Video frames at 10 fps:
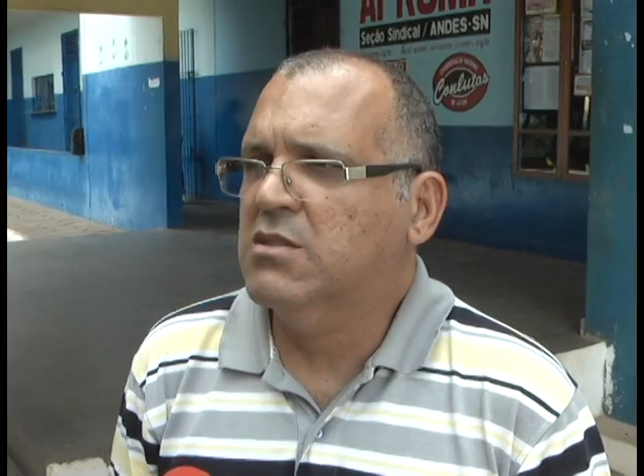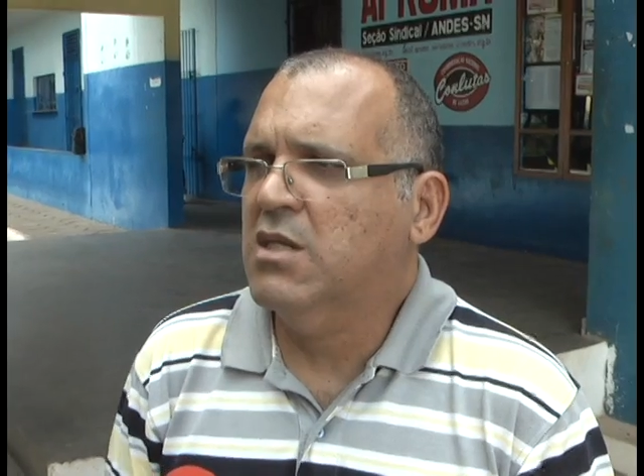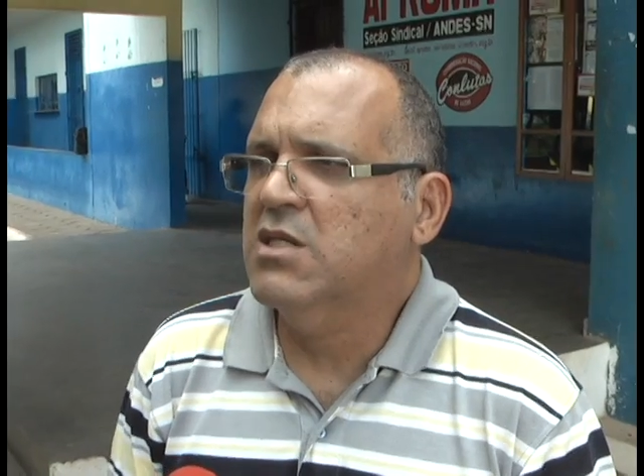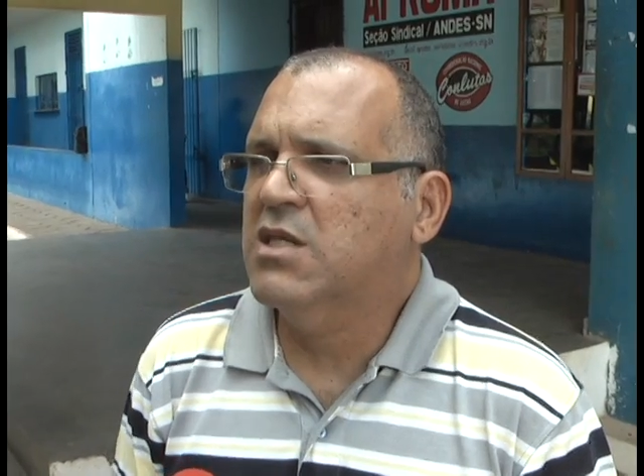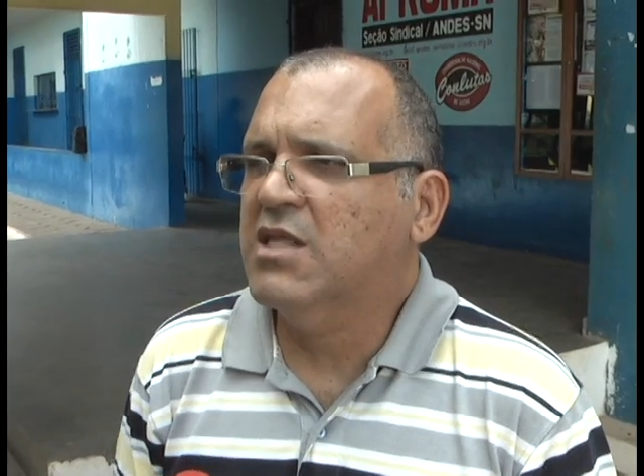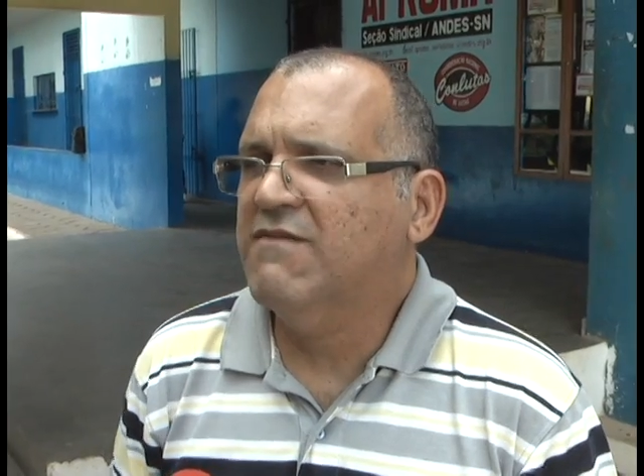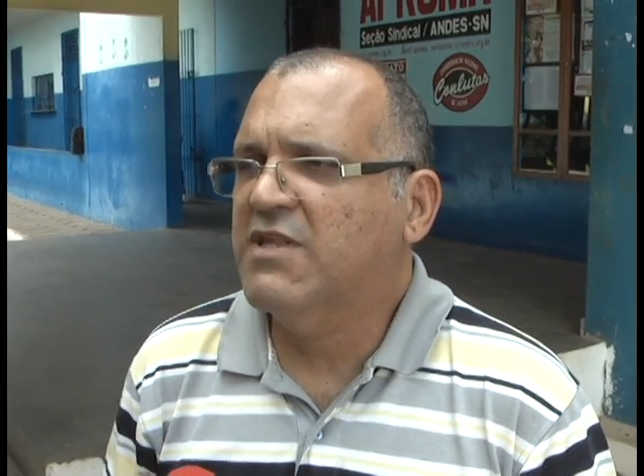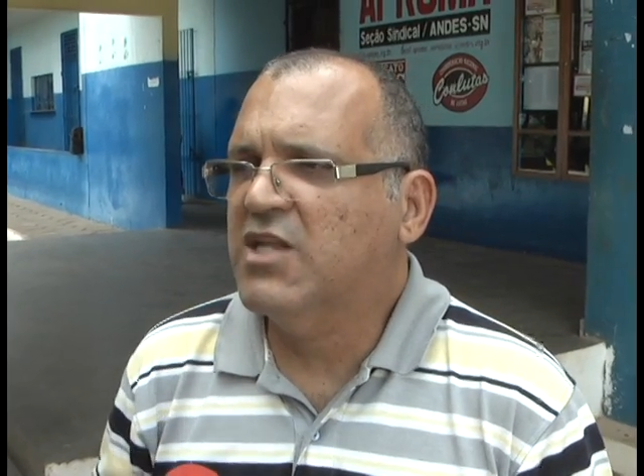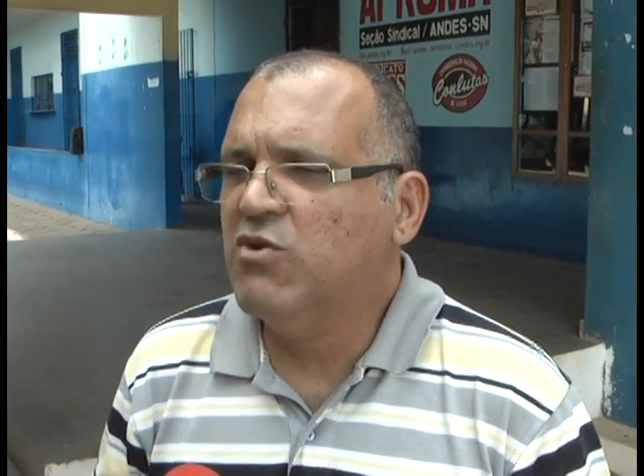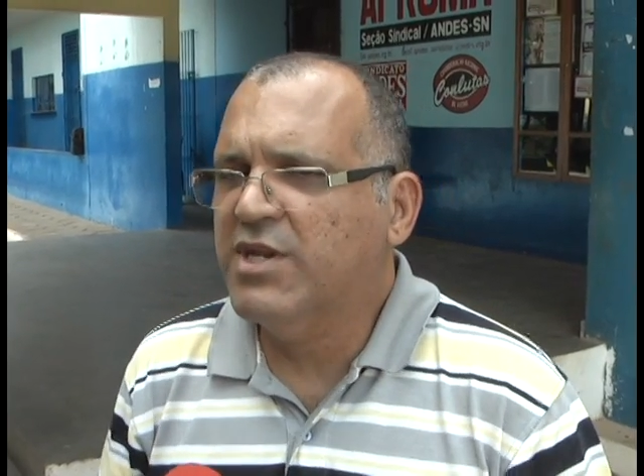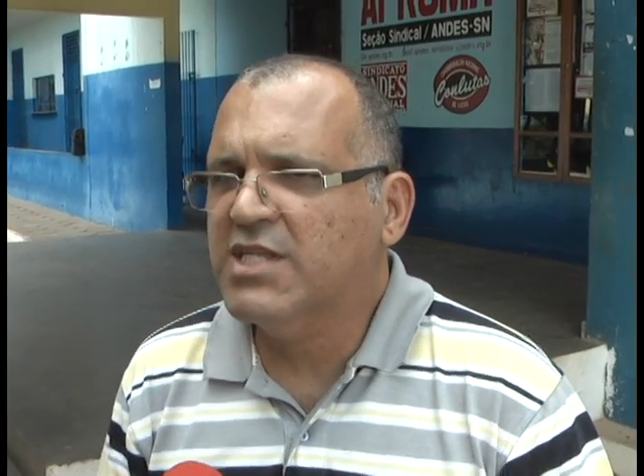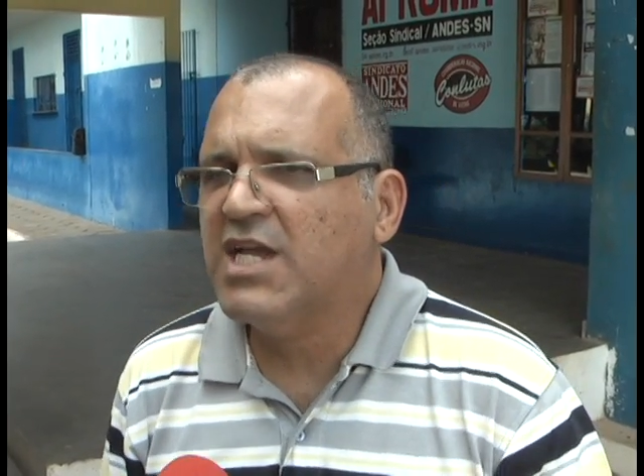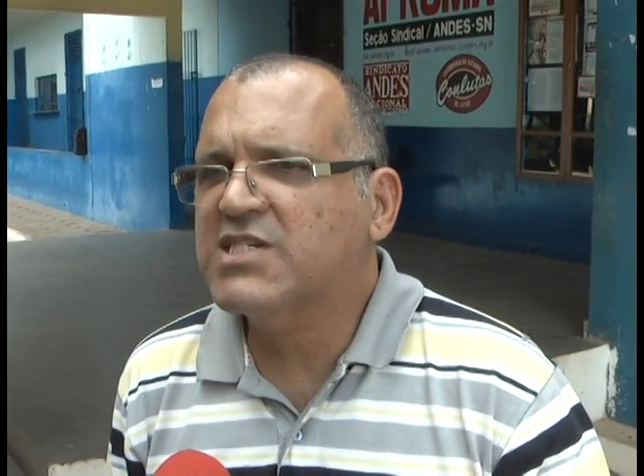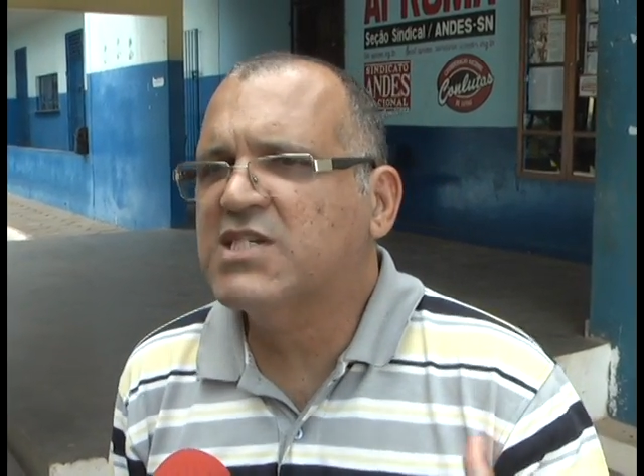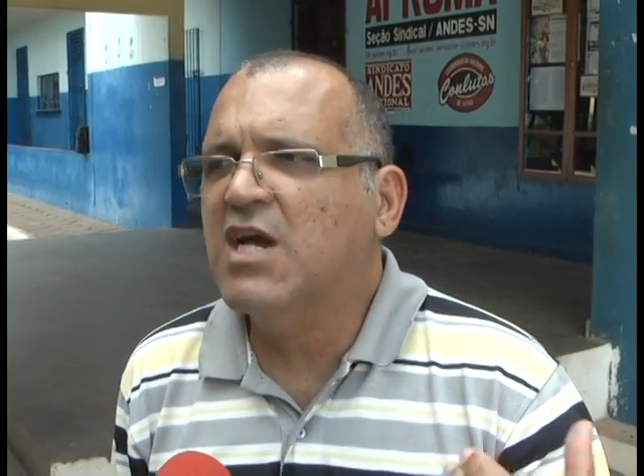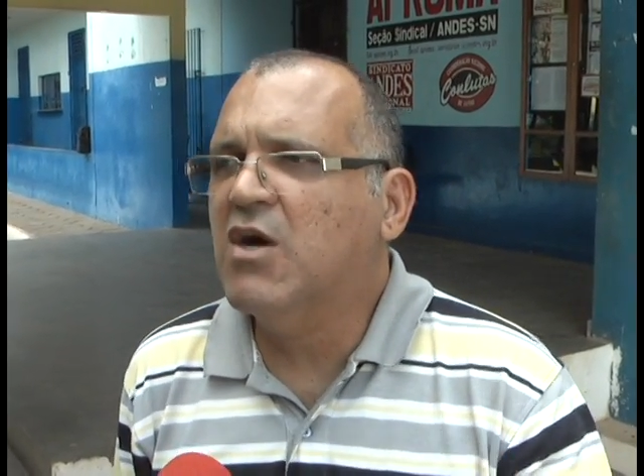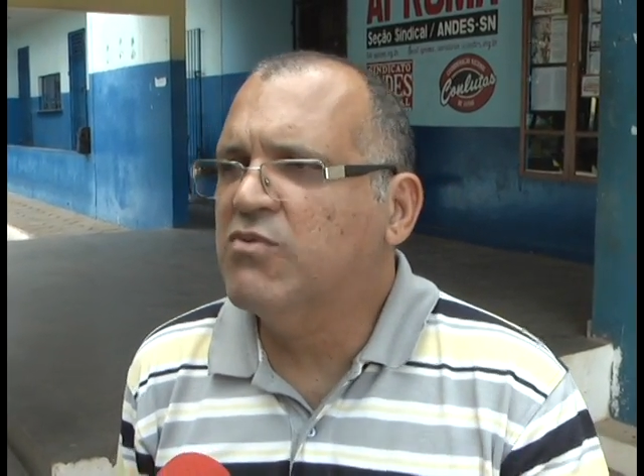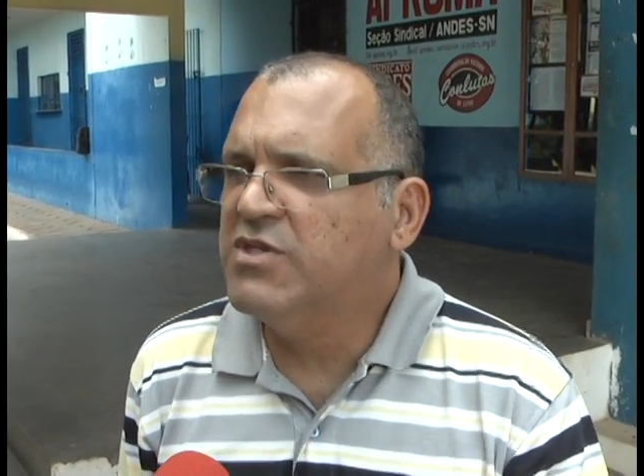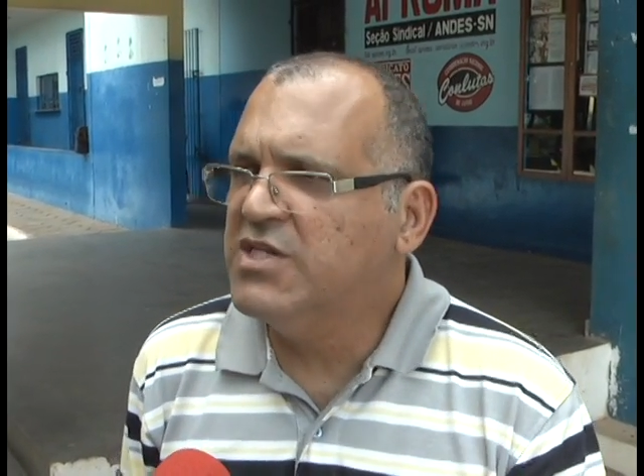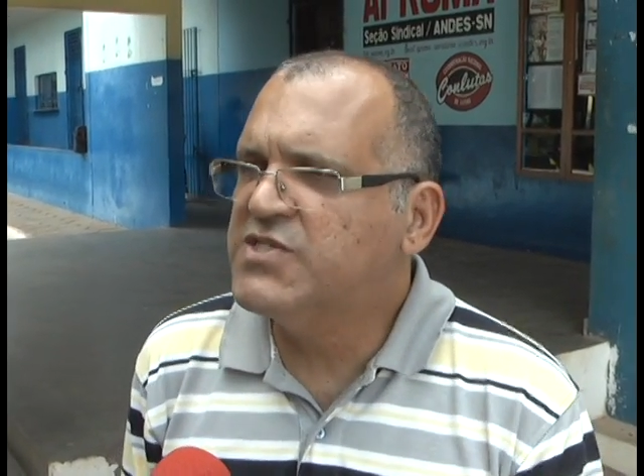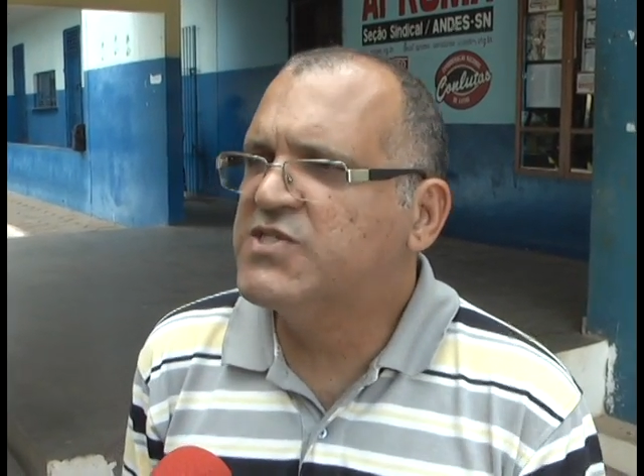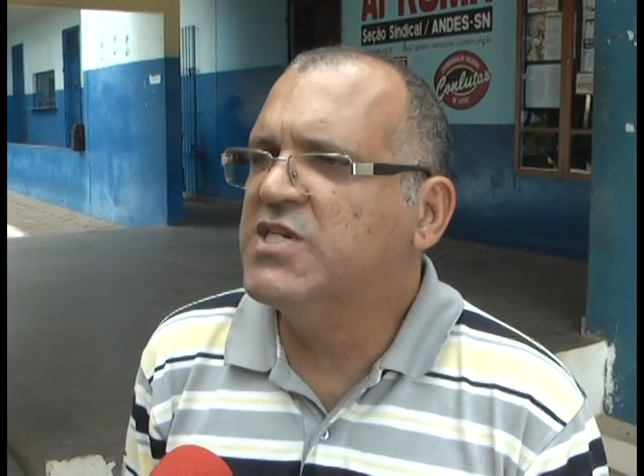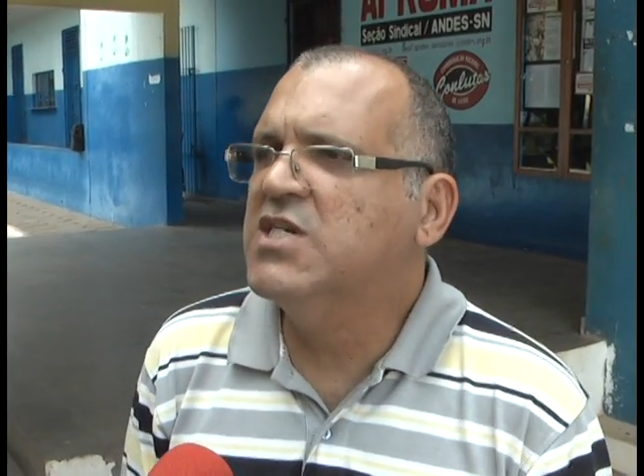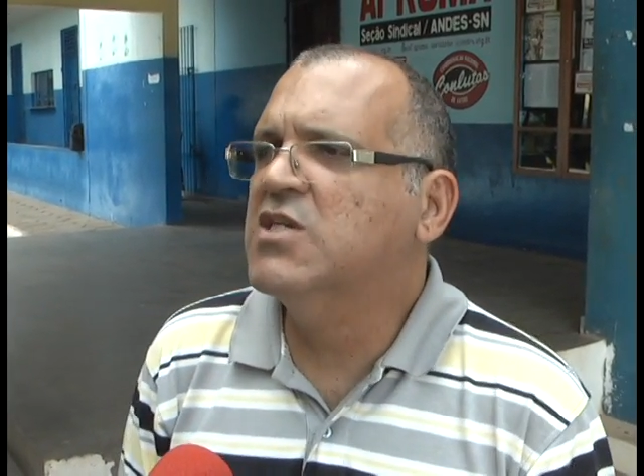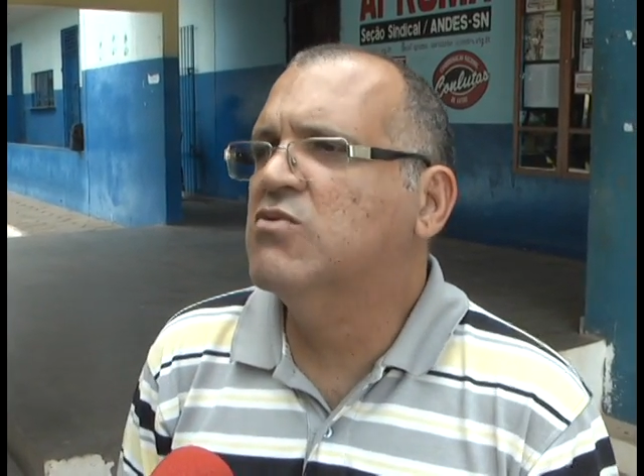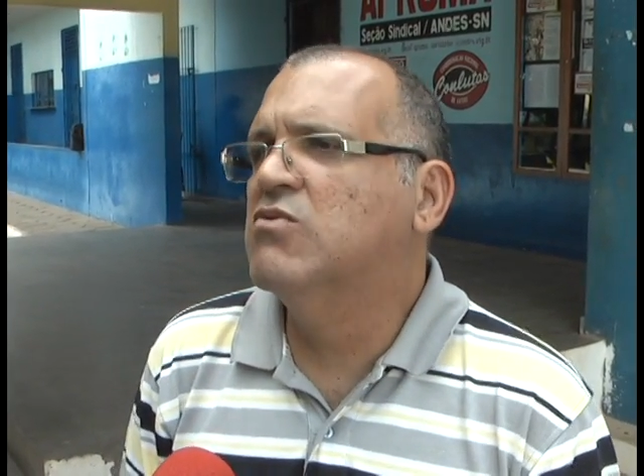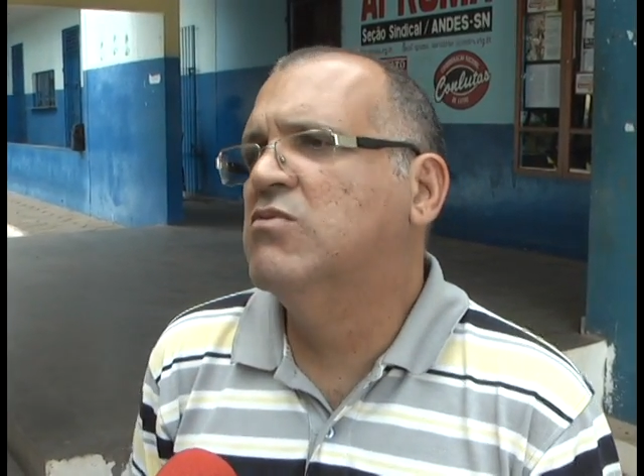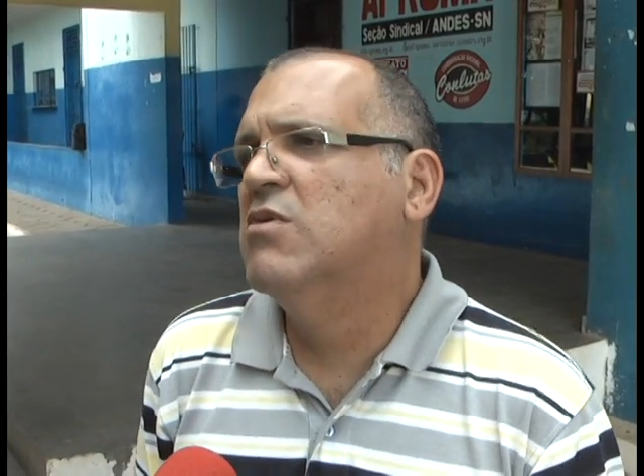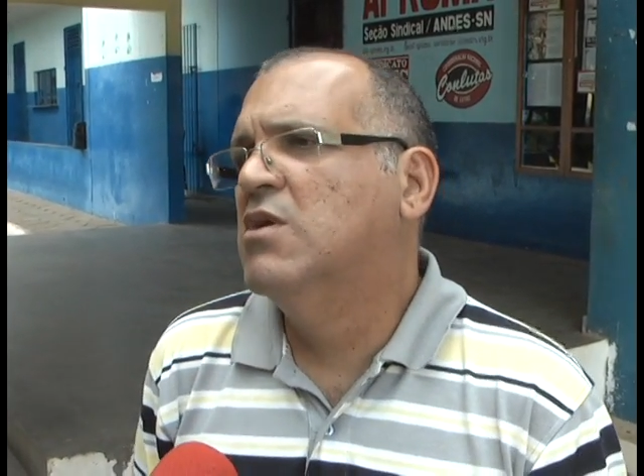têm que ter atividade de orientação, de ensino